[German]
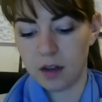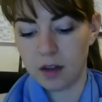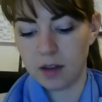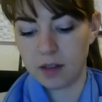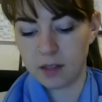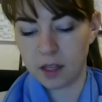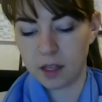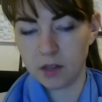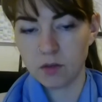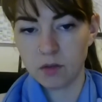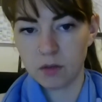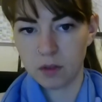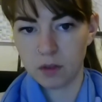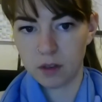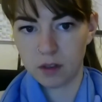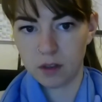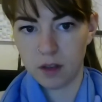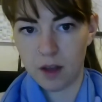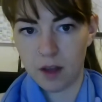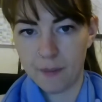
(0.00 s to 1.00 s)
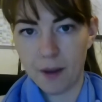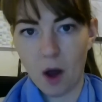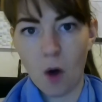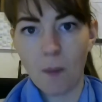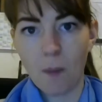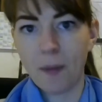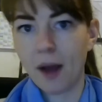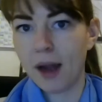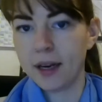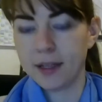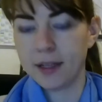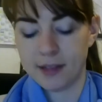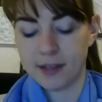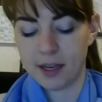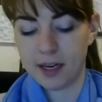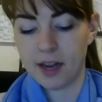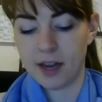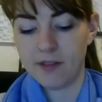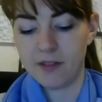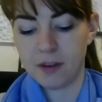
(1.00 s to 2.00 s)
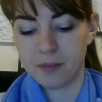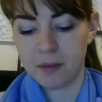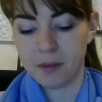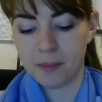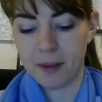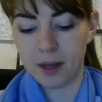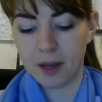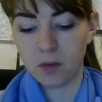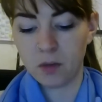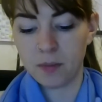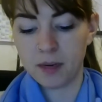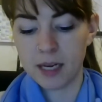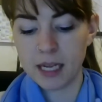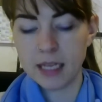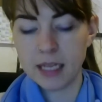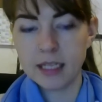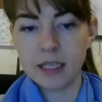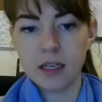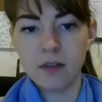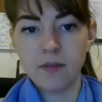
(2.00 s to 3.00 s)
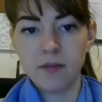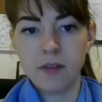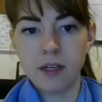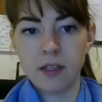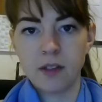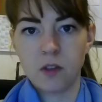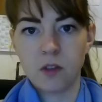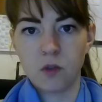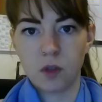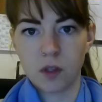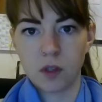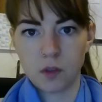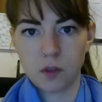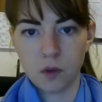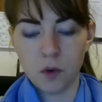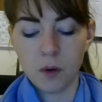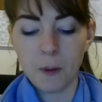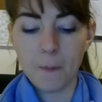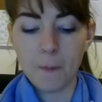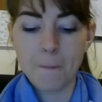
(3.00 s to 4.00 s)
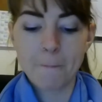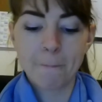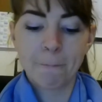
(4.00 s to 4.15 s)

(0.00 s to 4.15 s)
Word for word: das kannst du aber auch bei anderen Sachen einfach mal machen. Überleg dir irgendwie eine Situation